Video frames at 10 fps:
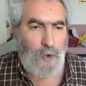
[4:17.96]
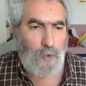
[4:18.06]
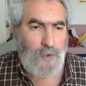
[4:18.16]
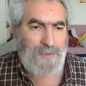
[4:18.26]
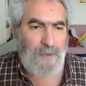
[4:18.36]

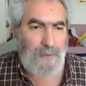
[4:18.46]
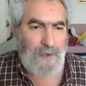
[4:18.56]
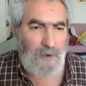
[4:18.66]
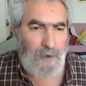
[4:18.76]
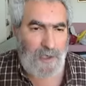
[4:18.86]
Queste
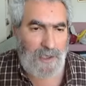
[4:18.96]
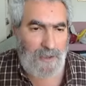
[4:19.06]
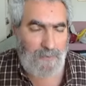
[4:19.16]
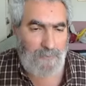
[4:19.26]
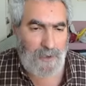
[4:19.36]

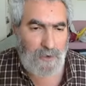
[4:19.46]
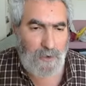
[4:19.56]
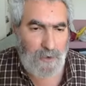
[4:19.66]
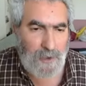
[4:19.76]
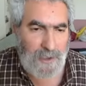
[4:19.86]
parole, per
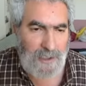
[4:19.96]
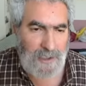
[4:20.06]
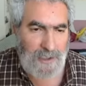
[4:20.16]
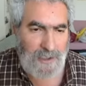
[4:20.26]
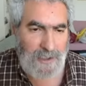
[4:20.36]
colore
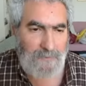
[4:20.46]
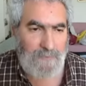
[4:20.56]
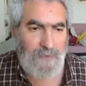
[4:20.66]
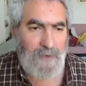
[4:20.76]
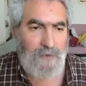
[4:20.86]
nere,
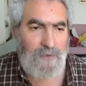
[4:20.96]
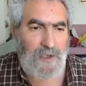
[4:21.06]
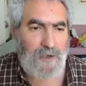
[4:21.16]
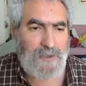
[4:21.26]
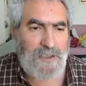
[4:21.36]

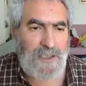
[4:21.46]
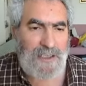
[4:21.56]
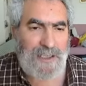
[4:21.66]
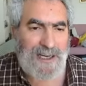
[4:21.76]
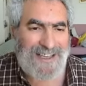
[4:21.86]

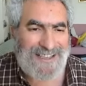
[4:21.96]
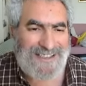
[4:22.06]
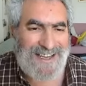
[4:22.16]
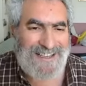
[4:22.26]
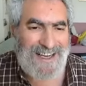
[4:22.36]
scritte al
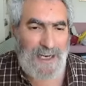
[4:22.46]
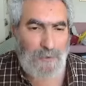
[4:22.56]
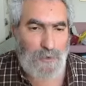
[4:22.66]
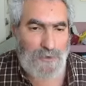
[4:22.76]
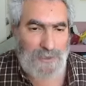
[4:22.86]
casel
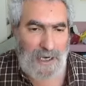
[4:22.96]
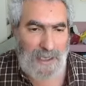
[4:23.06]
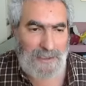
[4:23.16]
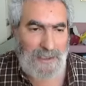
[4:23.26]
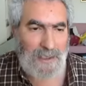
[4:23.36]

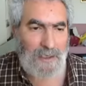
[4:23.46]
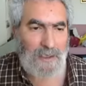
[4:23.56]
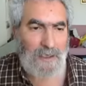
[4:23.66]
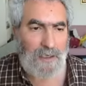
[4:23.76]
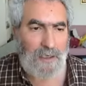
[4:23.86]
dell'autostrada
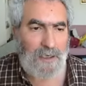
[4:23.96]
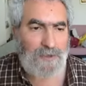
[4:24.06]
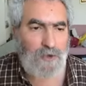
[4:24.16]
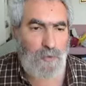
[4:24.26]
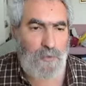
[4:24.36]
e
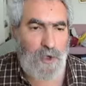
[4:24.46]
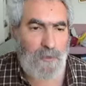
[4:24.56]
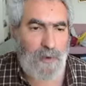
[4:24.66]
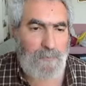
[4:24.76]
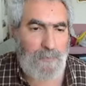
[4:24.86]
subito
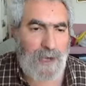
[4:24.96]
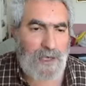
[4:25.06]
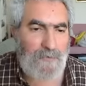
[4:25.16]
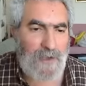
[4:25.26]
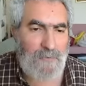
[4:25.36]

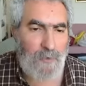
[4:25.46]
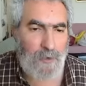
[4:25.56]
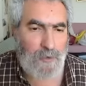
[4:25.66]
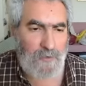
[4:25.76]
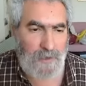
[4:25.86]
m'apparver
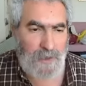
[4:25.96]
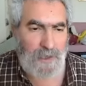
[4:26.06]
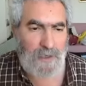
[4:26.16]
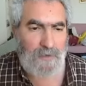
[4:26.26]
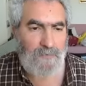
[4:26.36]
molto
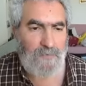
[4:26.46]
vere.